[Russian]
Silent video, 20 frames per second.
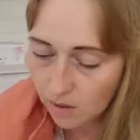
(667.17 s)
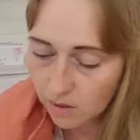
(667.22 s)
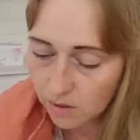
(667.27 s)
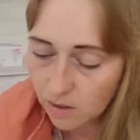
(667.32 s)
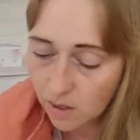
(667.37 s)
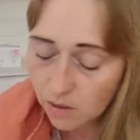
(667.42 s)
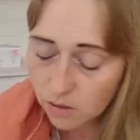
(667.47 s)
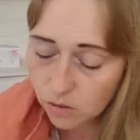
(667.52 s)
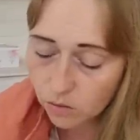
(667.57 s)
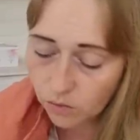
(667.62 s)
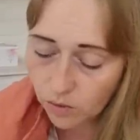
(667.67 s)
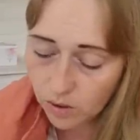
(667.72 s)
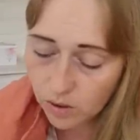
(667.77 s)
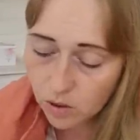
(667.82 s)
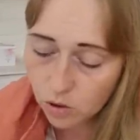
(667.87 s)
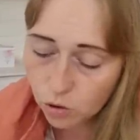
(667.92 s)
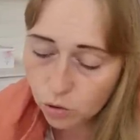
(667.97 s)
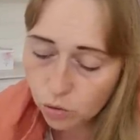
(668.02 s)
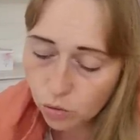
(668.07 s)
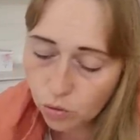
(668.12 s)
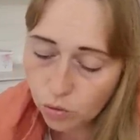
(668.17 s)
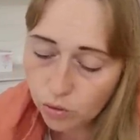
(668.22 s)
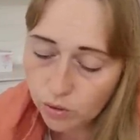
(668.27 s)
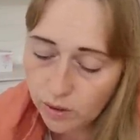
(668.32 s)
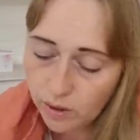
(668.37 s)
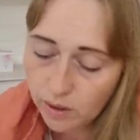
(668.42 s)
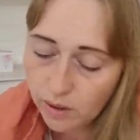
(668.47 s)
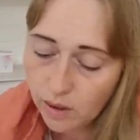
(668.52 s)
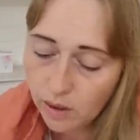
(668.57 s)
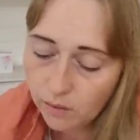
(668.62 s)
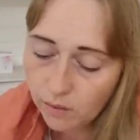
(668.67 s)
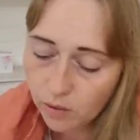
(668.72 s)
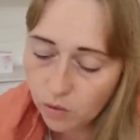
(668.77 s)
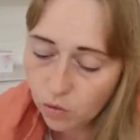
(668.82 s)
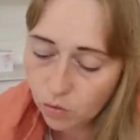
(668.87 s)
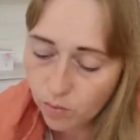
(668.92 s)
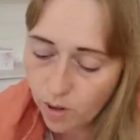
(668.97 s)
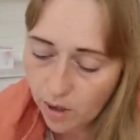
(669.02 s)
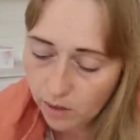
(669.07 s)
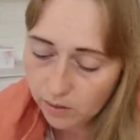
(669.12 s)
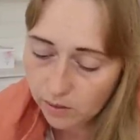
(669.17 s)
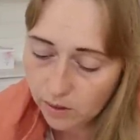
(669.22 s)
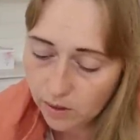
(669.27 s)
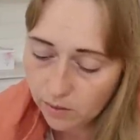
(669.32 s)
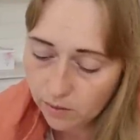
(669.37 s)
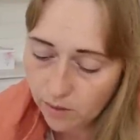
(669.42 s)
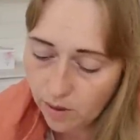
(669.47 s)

Сразу видно, что кульки для вакууматора